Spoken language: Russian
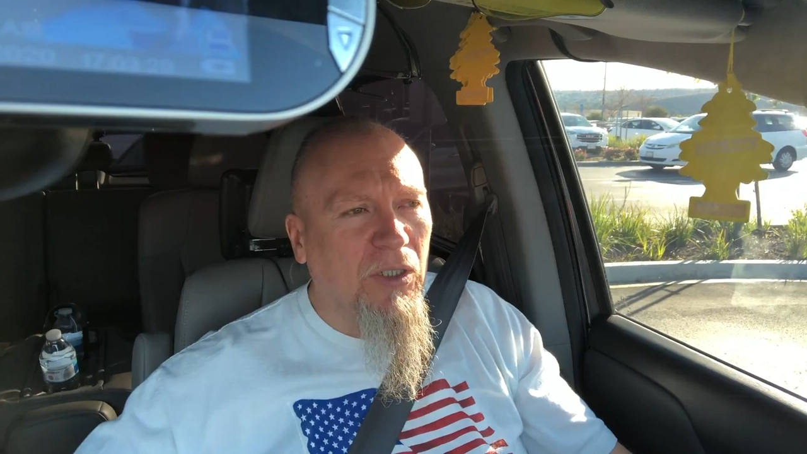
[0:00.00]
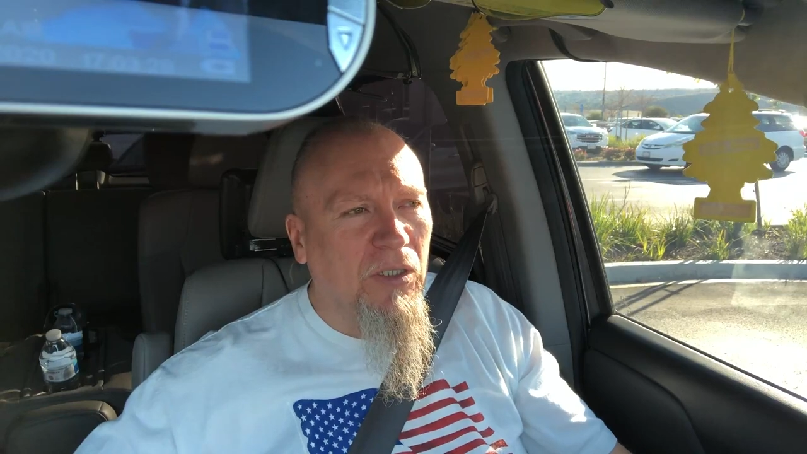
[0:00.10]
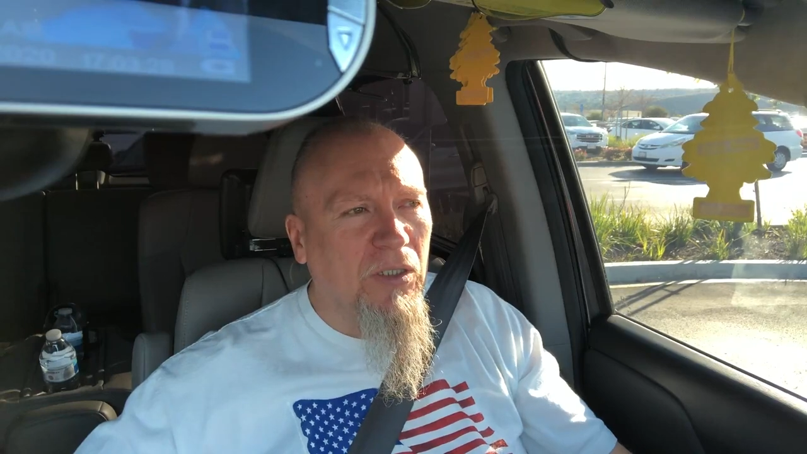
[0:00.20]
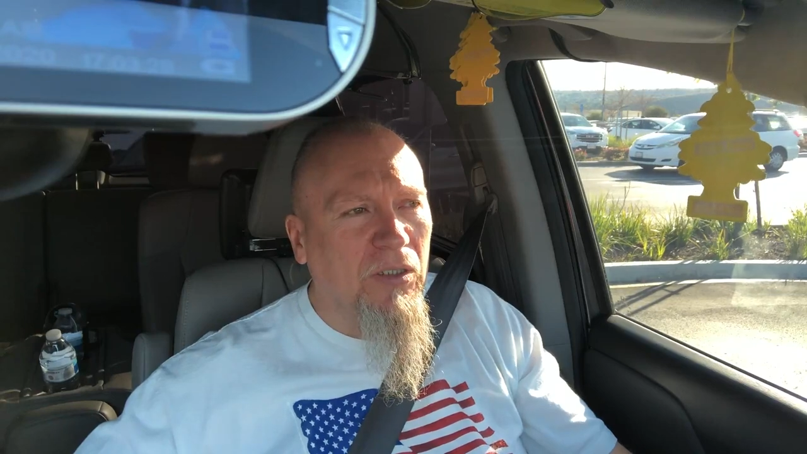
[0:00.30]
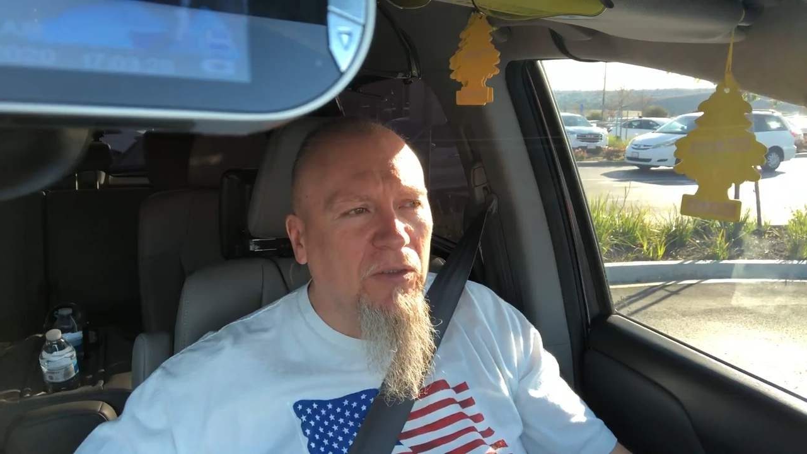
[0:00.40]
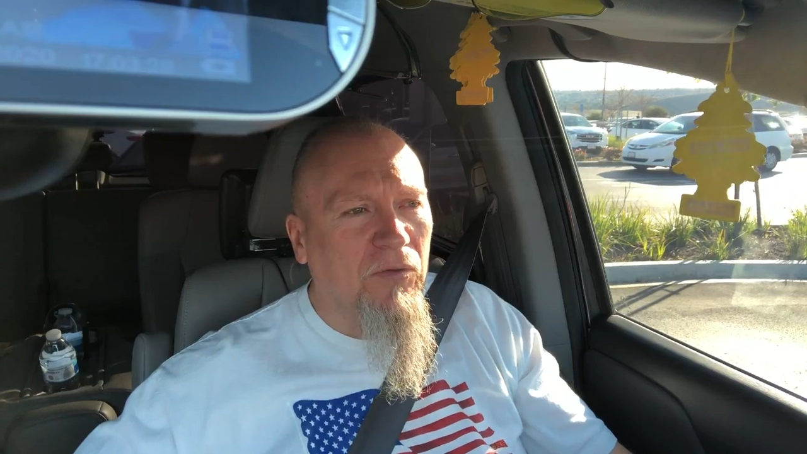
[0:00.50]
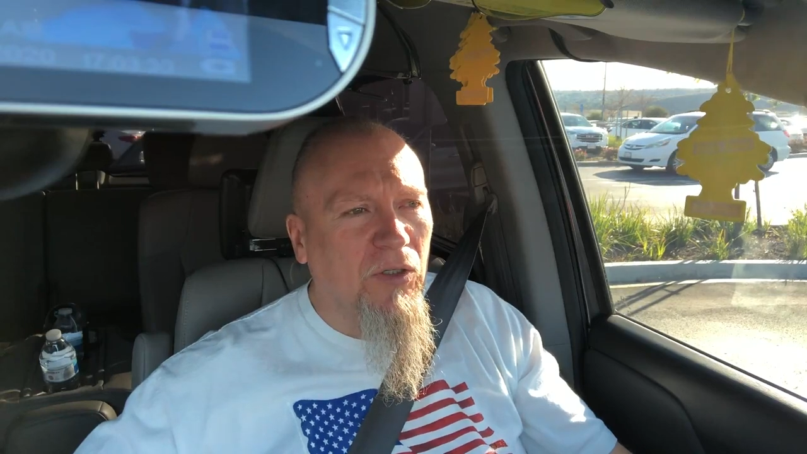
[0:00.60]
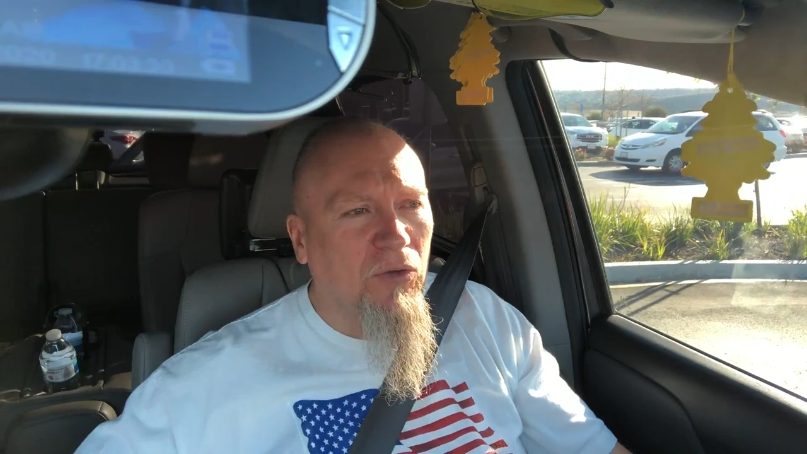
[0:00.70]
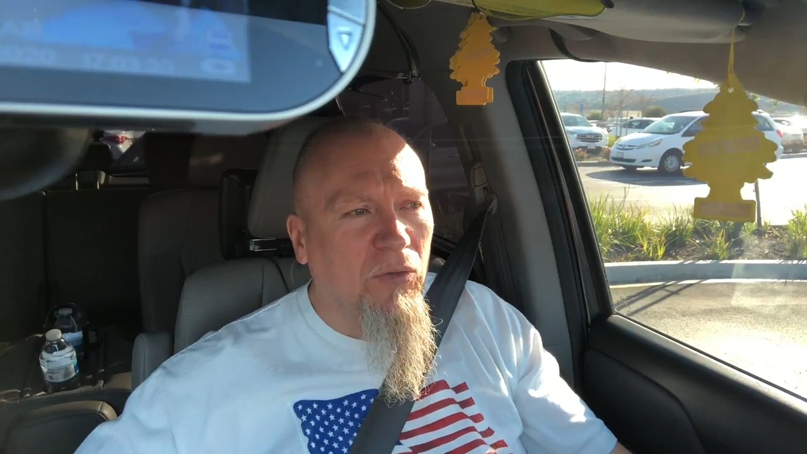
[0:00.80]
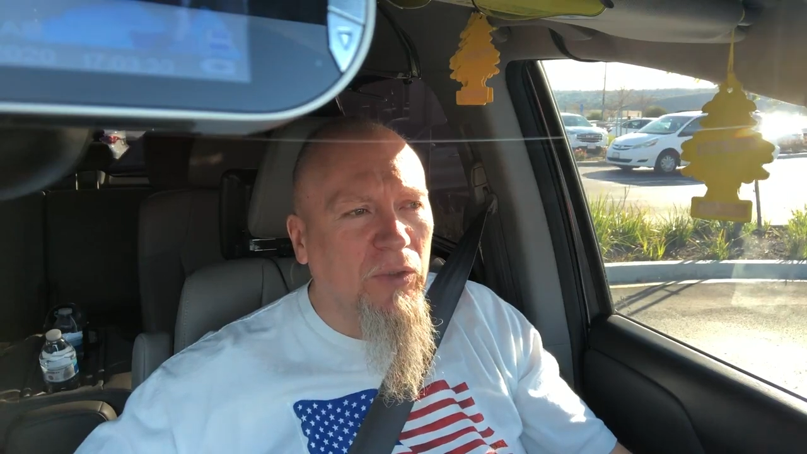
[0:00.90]
а
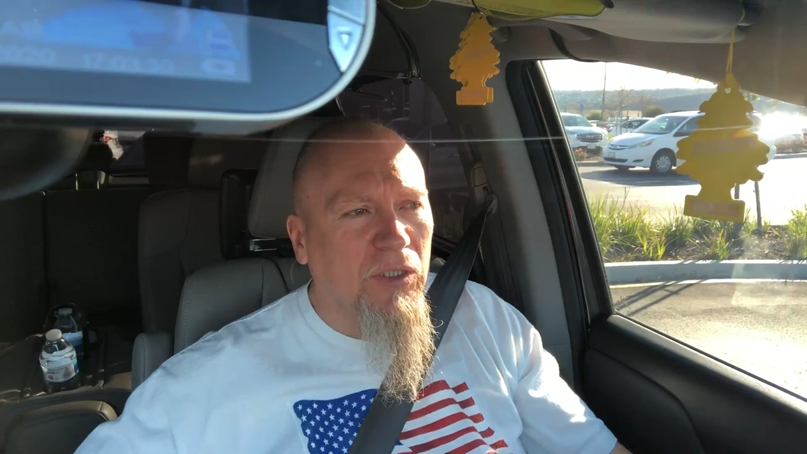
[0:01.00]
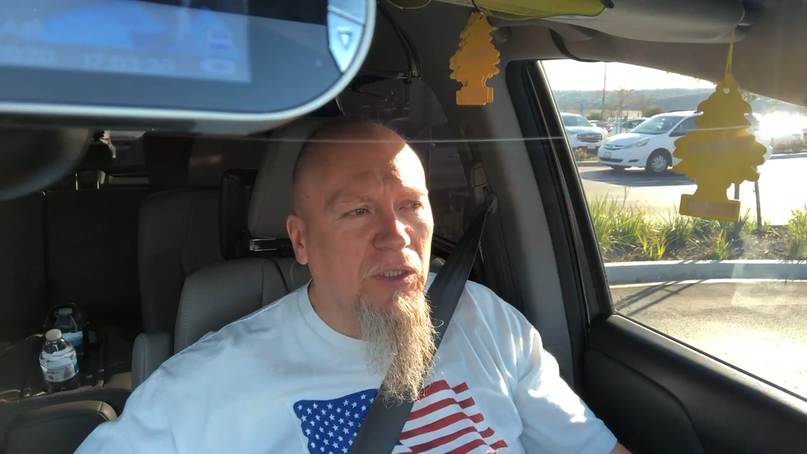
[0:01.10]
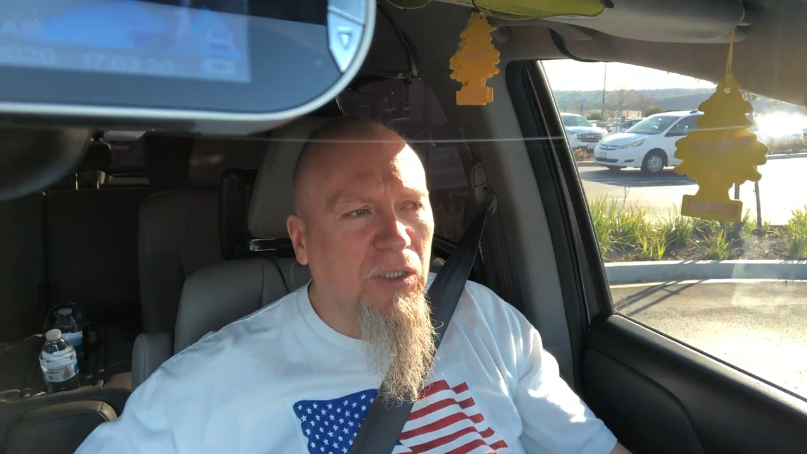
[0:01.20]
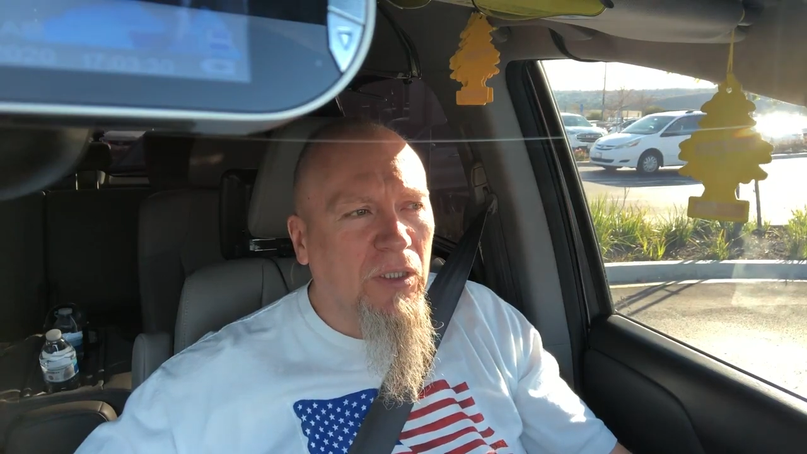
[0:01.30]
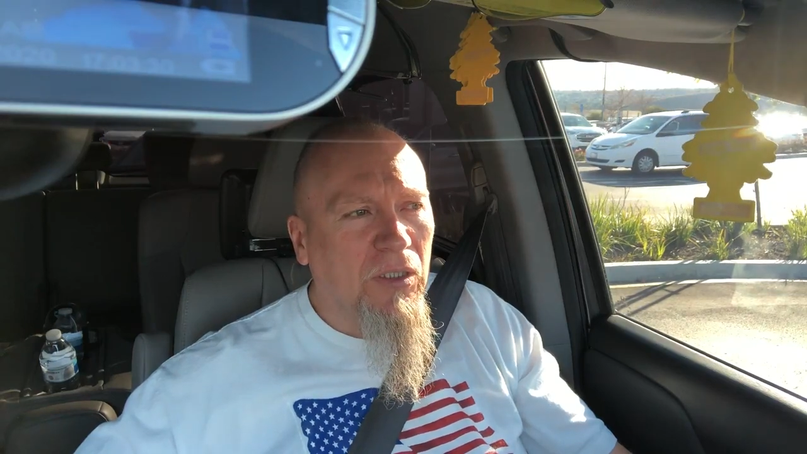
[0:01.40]
две комнаты,